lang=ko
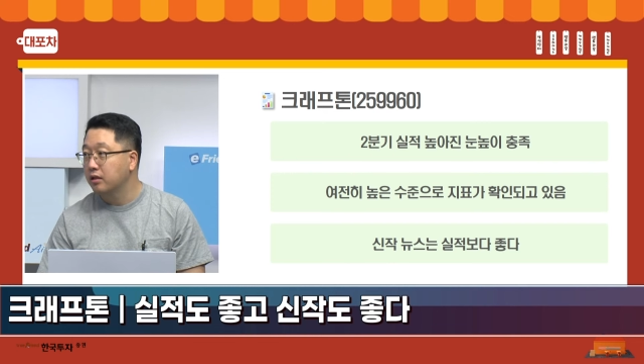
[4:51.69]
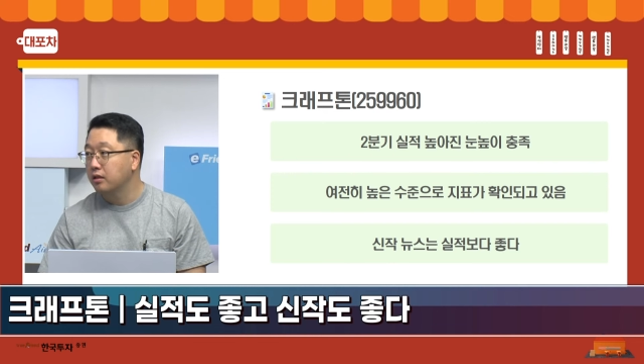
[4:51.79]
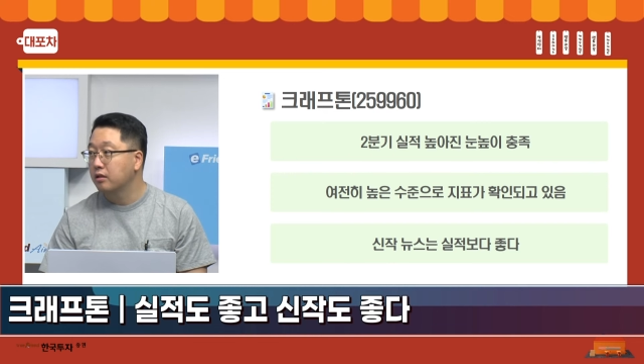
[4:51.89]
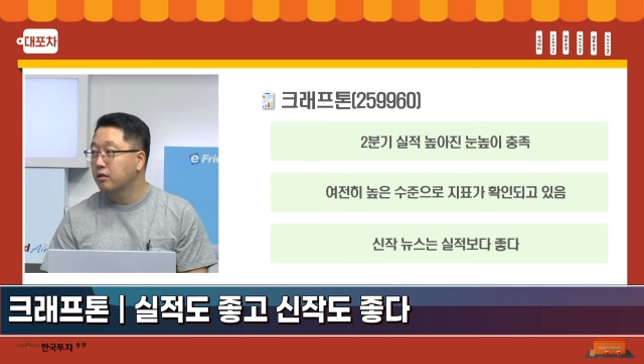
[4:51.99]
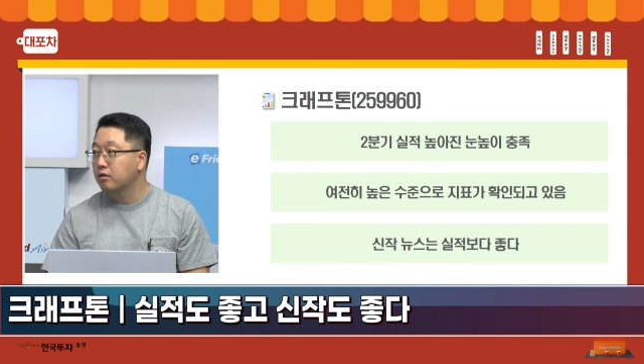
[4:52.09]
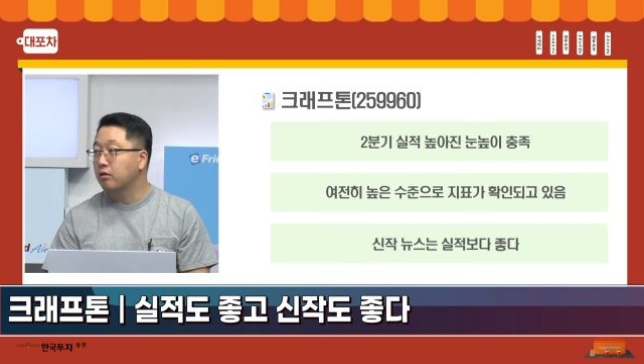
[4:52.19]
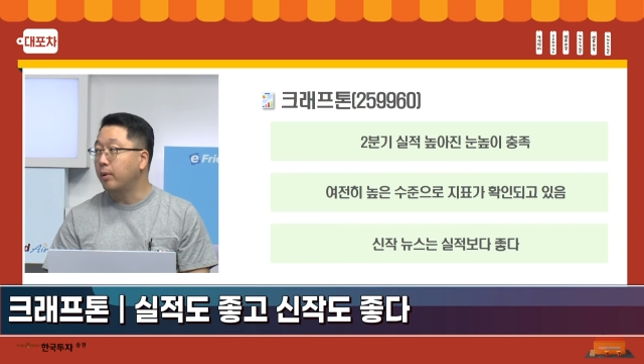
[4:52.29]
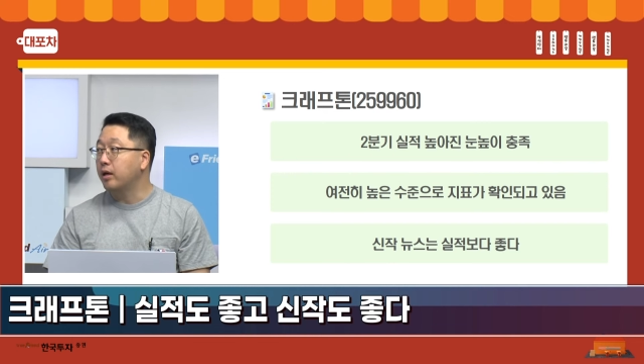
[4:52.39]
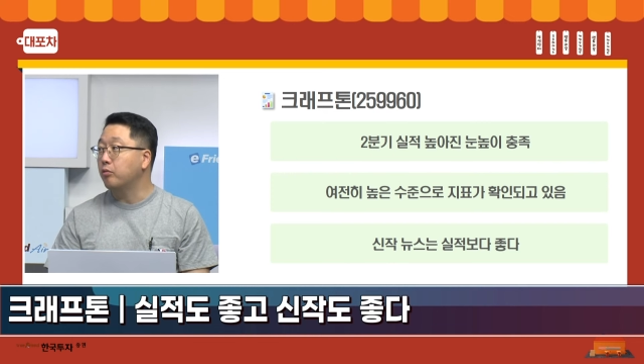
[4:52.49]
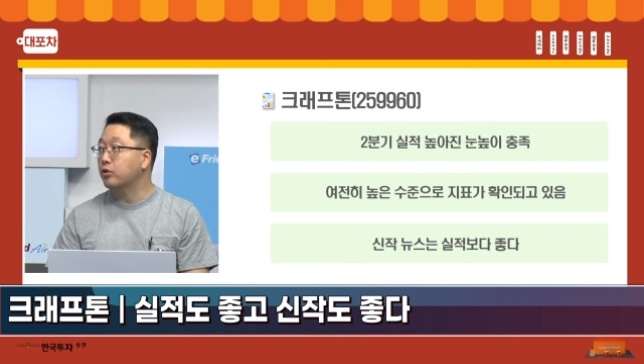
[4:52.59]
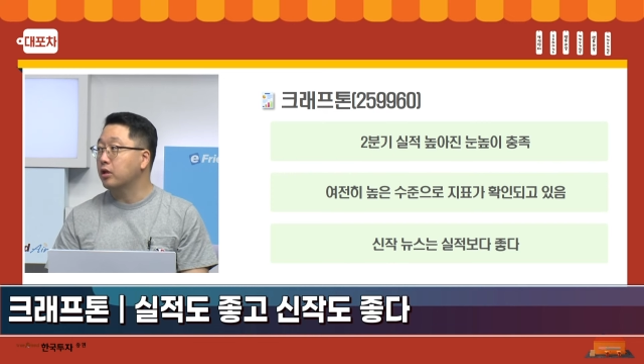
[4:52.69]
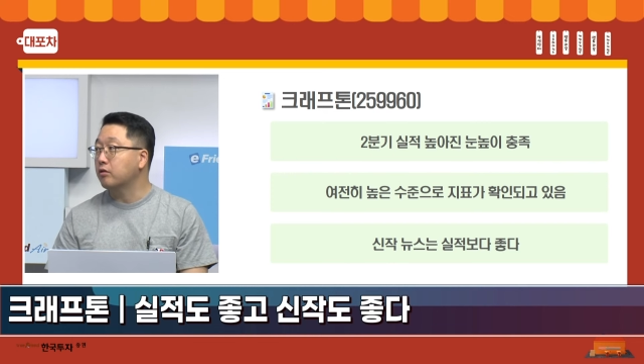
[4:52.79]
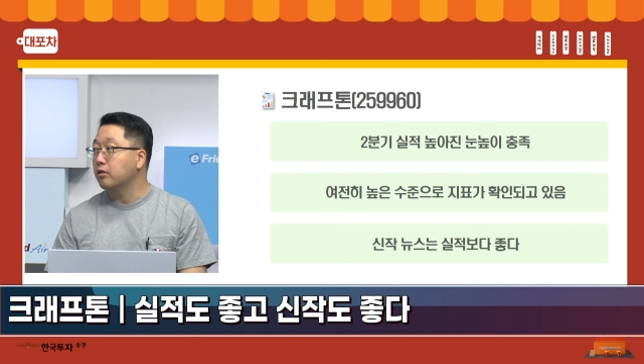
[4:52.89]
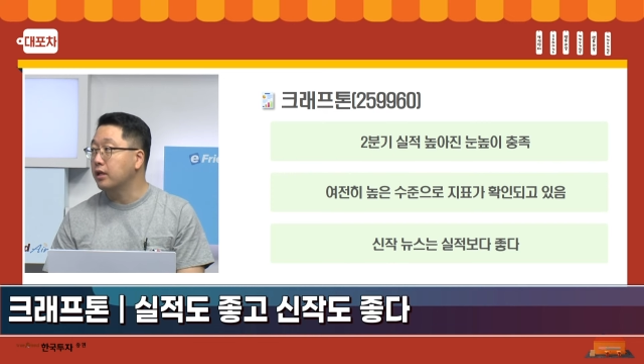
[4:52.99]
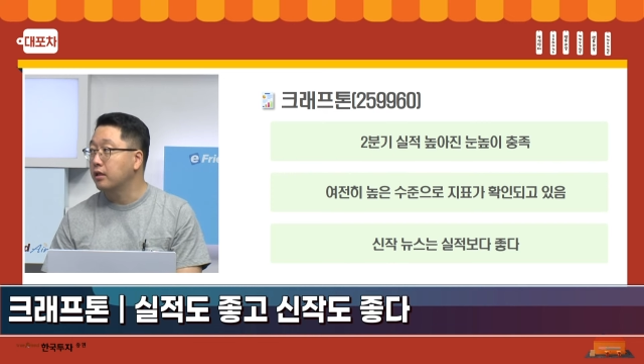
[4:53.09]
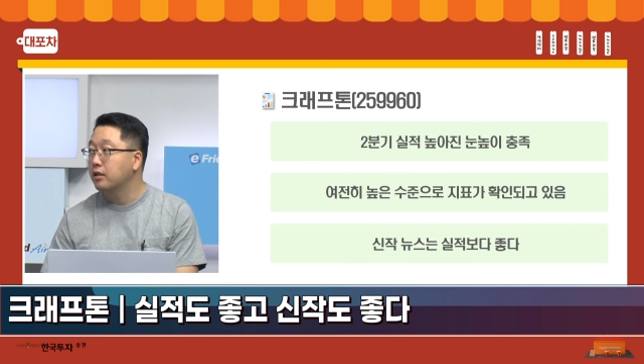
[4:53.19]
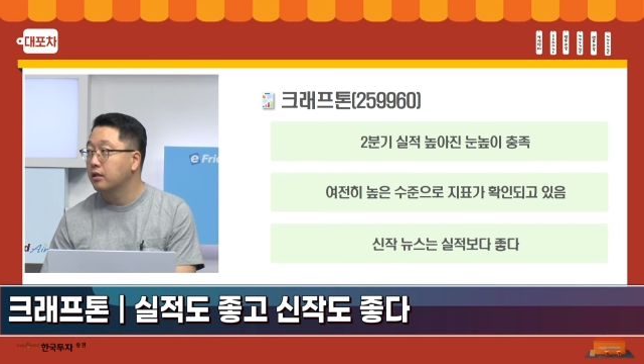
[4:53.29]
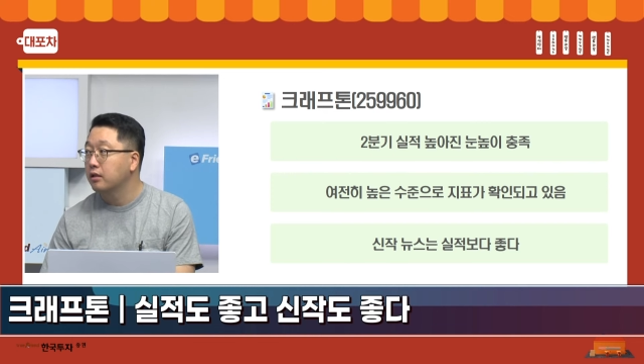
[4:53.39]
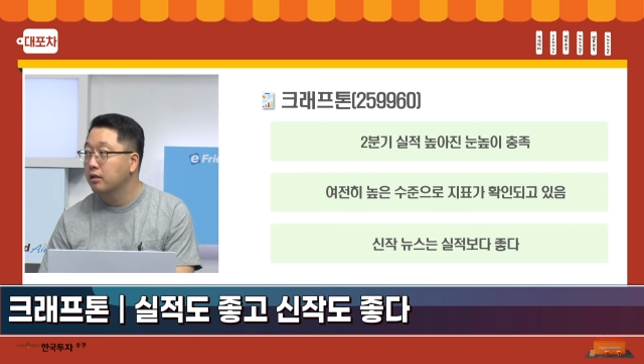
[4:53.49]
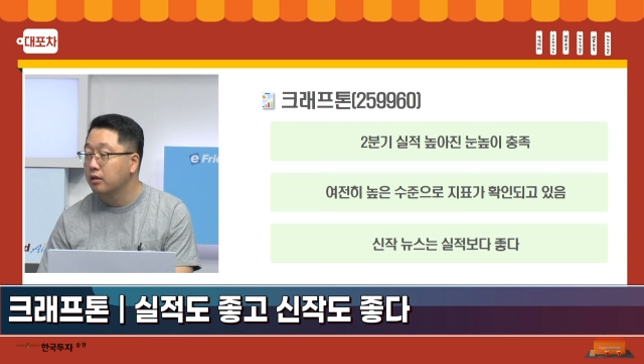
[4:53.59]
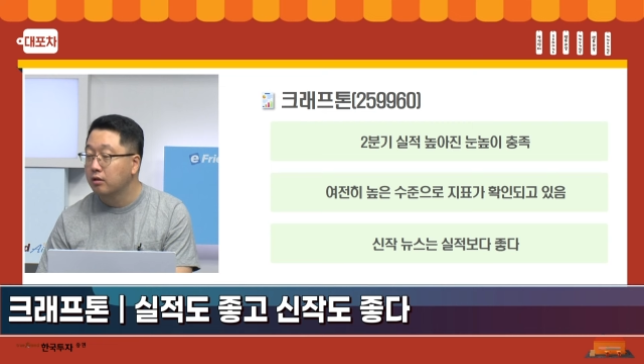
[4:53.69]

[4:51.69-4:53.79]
음. 그거 망하면 어떻게할 거야. 네.